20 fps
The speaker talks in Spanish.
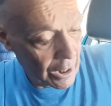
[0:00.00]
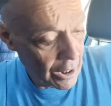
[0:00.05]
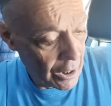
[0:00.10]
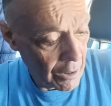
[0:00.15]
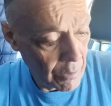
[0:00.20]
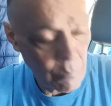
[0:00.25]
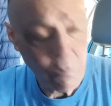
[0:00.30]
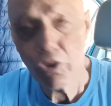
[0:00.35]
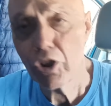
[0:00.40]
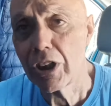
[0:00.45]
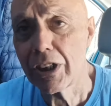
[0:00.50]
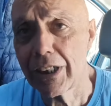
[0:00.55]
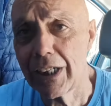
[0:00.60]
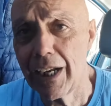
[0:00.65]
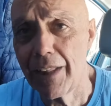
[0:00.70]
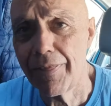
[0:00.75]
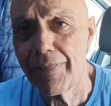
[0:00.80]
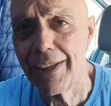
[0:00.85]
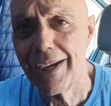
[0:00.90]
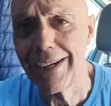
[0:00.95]
Muchas
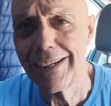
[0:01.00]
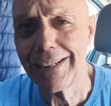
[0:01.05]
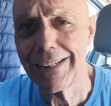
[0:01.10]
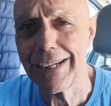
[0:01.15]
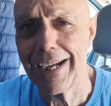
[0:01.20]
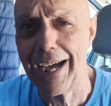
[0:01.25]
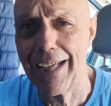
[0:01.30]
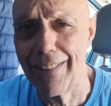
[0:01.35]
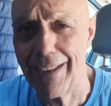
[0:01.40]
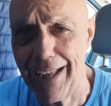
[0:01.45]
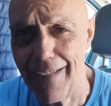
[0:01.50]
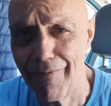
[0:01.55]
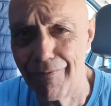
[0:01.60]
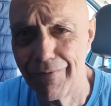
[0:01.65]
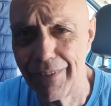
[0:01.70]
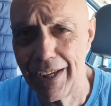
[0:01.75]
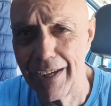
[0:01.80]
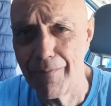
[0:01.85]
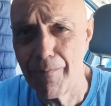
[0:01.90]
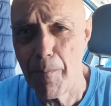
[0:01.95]
gracias,
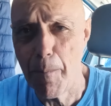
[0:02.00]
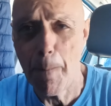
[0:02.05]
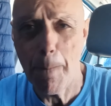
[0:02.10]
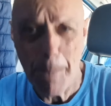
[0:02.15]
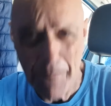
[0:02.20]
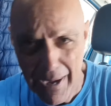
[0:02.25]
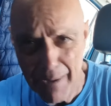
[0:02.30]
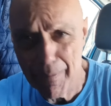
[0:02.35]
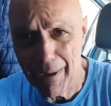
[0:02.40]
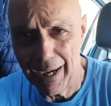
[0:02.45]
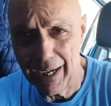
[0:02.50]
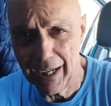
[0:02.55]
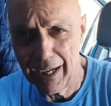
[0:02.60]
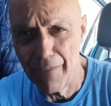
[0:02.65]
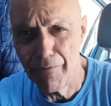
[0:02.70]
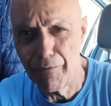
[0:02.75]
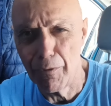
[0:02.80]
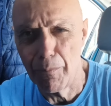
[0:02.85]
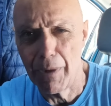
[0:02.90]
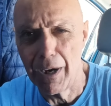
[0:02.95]
adelante, viva
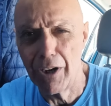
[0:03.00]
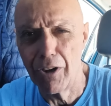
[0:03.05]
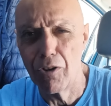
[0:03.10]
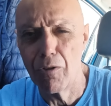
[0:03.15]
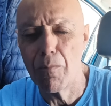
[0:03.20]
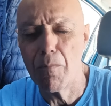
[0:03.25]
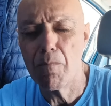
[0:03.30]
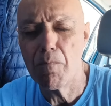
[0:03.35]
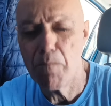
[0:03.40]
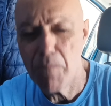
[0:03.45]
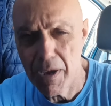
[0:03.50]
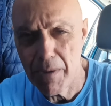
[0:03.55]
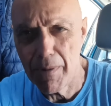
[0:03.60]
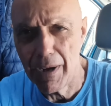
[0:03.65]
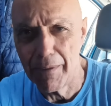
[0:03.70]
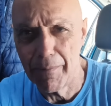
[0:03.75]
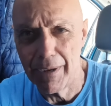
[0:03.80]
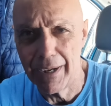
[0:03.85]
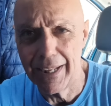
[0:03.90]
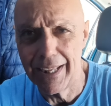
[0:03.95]
Alejandro Magno, viva
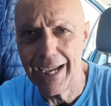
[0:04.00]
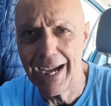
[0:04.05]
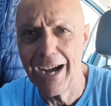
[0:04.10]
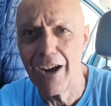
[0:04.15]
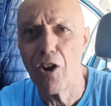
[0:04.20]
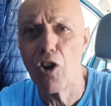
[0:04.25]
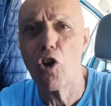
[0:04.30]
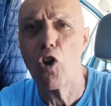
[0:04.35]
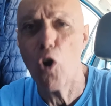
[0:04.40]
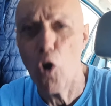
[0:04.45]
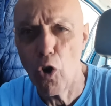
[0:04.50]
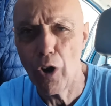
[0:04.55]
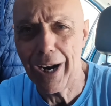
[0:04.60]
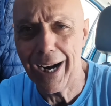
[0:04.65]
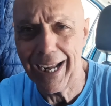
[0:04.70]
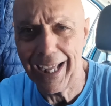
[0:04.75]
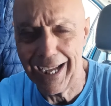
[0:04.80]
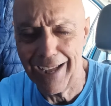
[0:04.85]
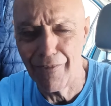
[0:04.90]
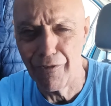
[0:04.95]
Iberia, gora
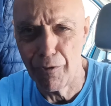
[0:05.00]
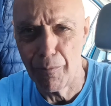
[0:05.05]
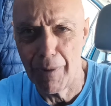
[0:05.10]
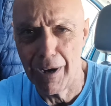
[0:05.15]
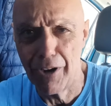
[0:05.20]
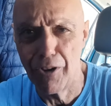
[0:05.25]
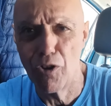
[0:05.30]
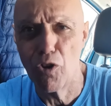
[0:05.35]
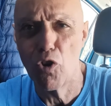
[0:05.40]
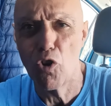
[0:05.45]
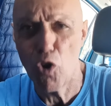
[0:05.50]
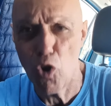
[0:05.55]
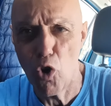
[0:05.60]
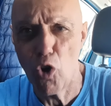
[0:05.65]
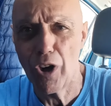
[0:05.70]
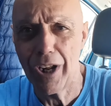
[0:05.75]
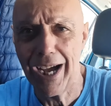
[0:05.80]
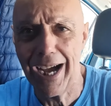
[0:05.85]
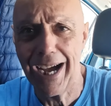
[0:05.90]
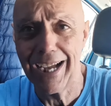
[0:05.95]
Alejandro Magno,
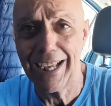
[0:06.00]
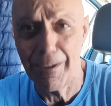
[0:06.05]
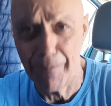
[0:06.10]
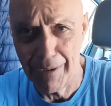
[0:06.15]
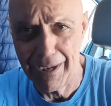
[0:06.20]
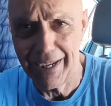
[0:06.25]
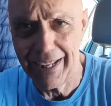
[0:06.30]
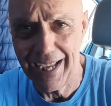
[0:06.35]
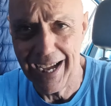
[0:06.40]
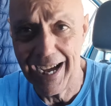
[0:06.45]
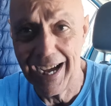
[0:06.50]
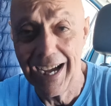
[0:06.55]
gora Iberia.